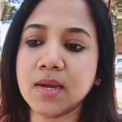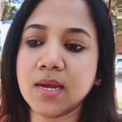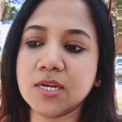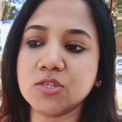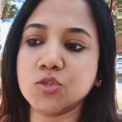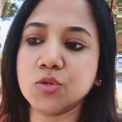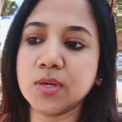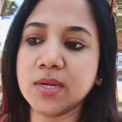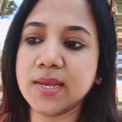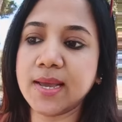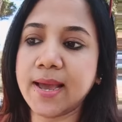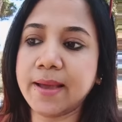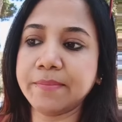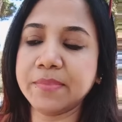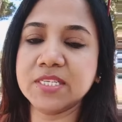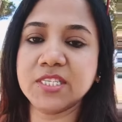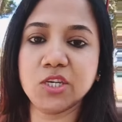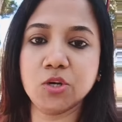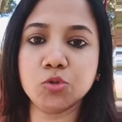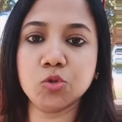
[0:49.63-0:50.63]
আসলে আমি
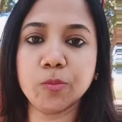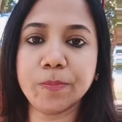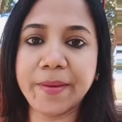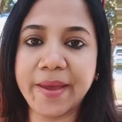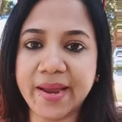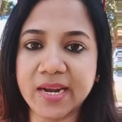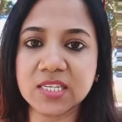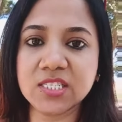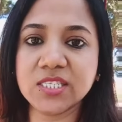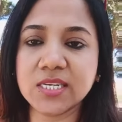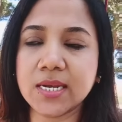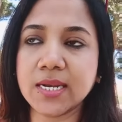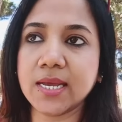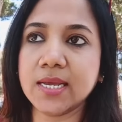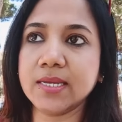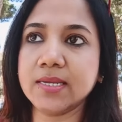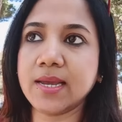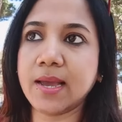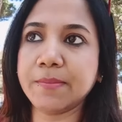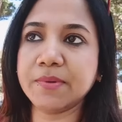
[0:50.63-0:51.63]
যেহেতু ভ্যান
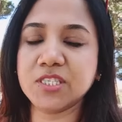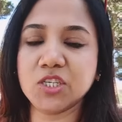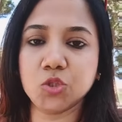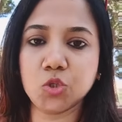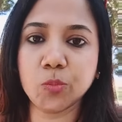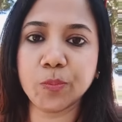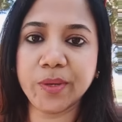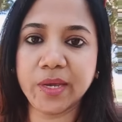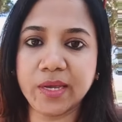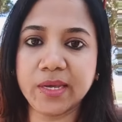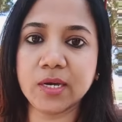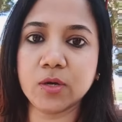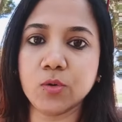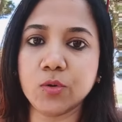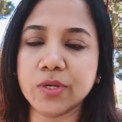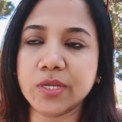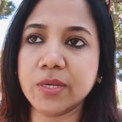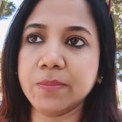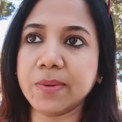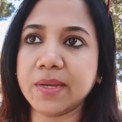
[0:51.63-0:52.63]
চালাই আমি যেহেতু ভিক্ষা
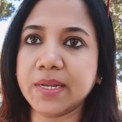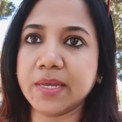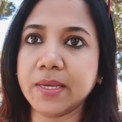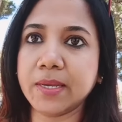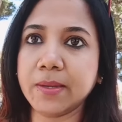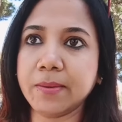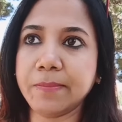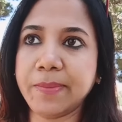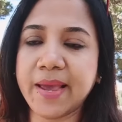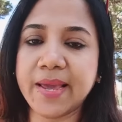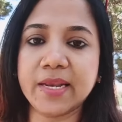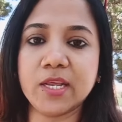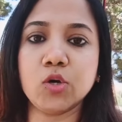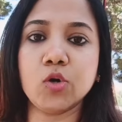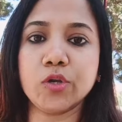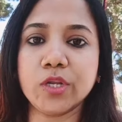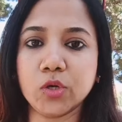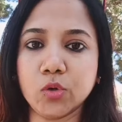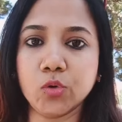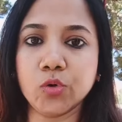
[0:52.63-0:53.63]
করি মানে ভ্যানে
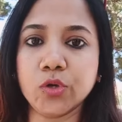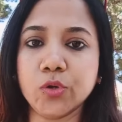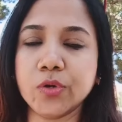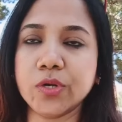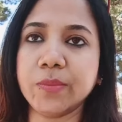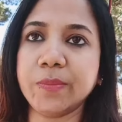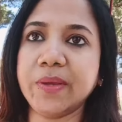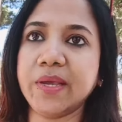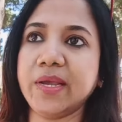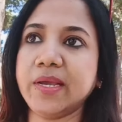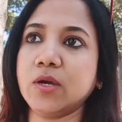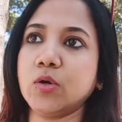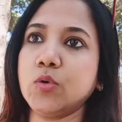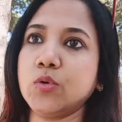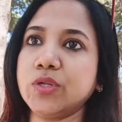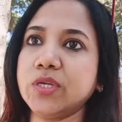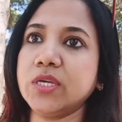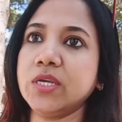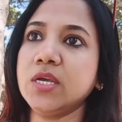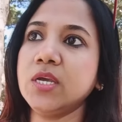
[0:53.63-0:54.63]
করে ঘুরে ঘুরে ভিক্ষা
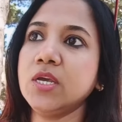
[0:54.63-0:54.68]
করি